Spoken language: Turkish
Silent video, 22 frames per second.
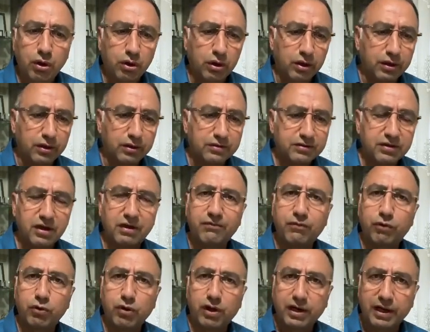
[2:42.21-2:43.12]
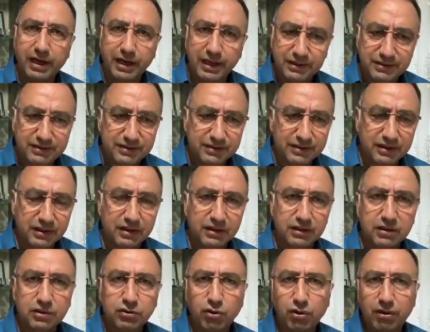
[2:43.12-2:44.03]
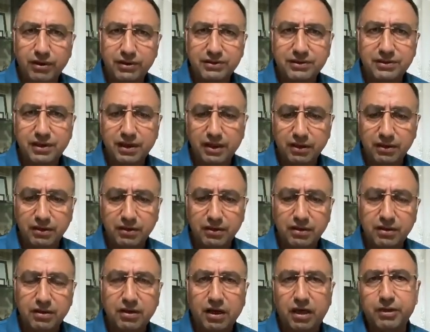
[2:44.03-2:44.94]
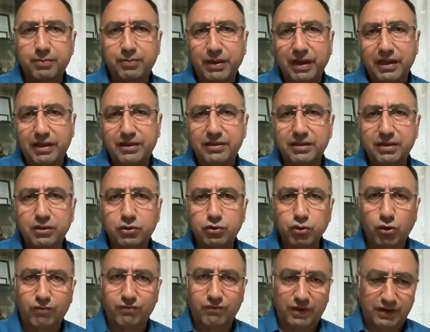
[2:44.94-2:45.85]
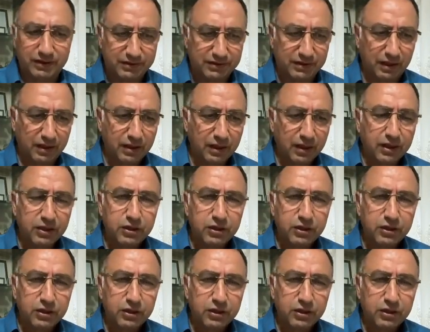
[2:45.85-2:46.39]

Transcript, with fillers: E, trafolar eski. Dolayısıyla e, kayıp elektrik çok fazla.